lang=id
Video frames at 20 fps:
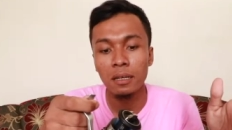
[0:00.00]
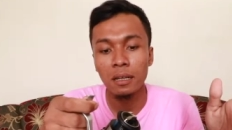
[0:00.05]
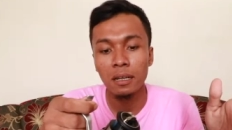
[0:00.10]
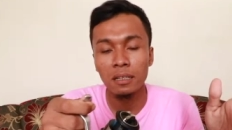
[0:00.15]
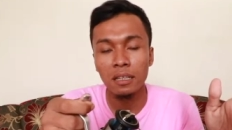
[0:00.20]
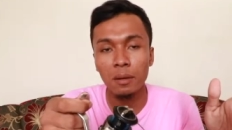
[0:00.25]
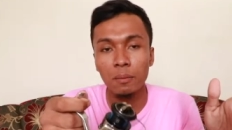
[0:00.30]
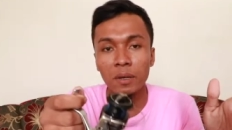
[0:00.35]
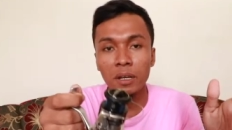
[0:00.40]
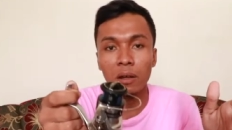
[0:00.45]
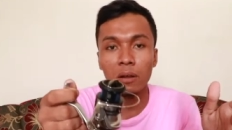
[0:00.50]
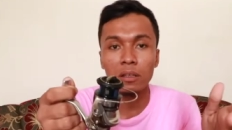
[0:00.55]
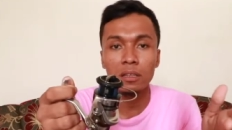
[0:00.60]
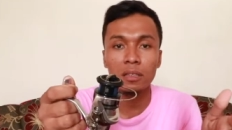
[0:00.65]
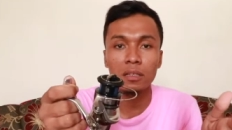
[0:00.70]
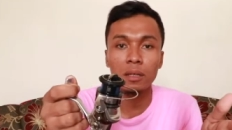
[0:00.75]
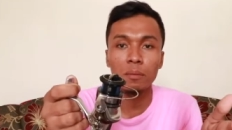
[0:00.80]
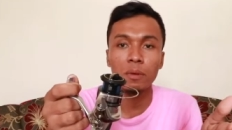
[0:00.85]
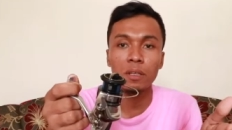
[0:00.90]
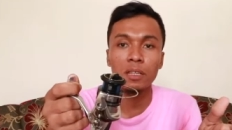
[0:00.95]
tapi kalau
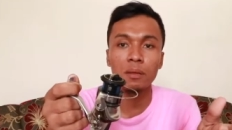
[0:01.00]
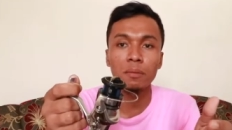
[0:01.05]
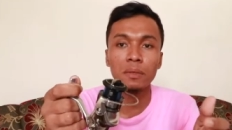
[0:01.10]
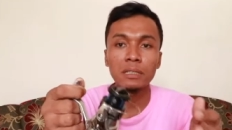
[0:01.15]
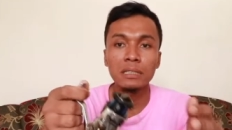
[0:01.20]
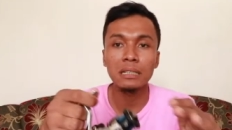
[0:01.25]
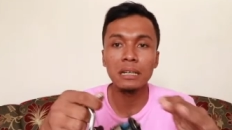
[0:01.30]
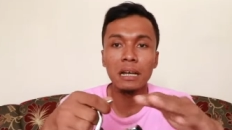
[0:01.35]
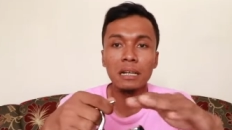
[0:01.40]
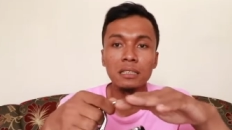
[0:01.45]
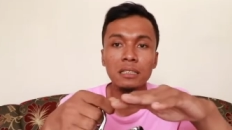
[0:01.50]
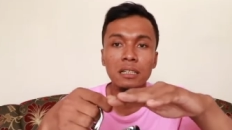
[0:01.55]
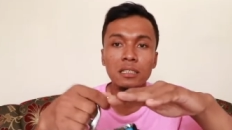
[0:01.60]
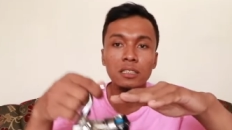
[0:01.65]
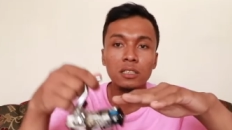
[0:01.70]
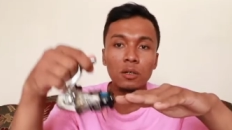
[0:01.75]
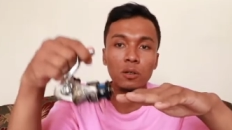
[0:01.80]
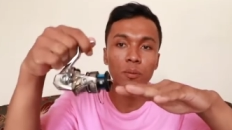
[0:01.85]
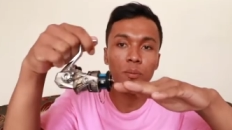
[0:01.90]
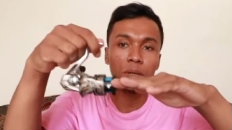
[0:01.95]
teman-teman sengaja
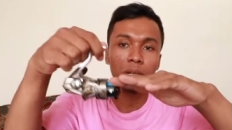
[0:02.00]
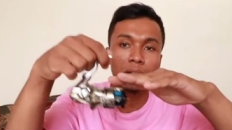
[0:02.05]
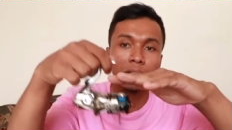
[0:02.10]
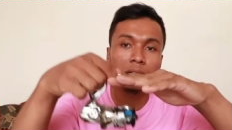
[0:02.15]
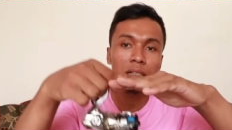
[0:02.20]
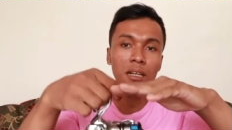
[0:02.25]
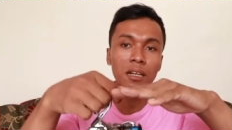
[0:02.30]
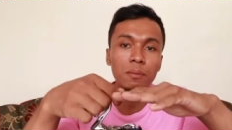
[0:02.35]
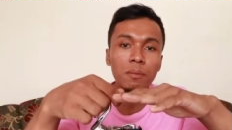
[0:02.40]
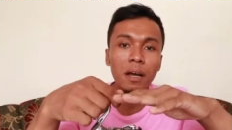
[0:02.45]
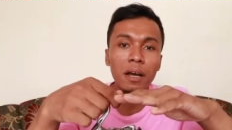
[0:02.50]
celupin ke dalam